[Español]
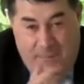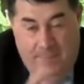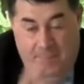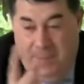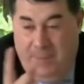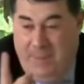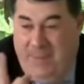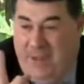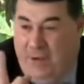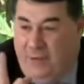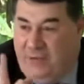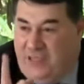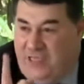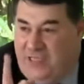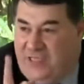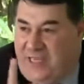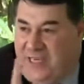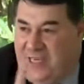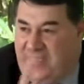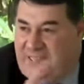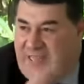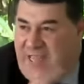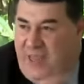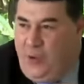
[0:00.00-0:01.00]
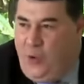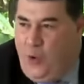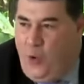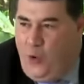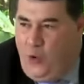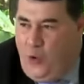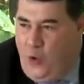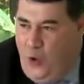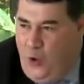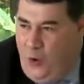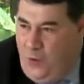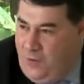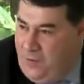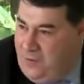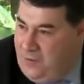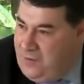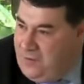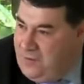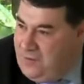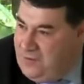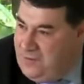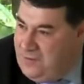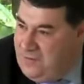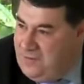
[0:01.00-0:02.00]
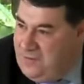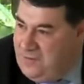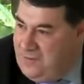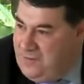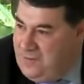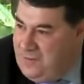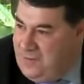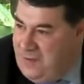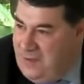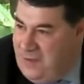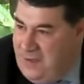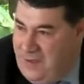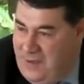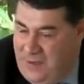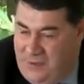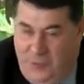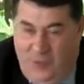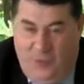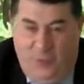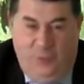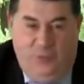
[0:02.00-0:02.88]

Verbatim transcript: Primero, ¿existe el Estado o no? Todo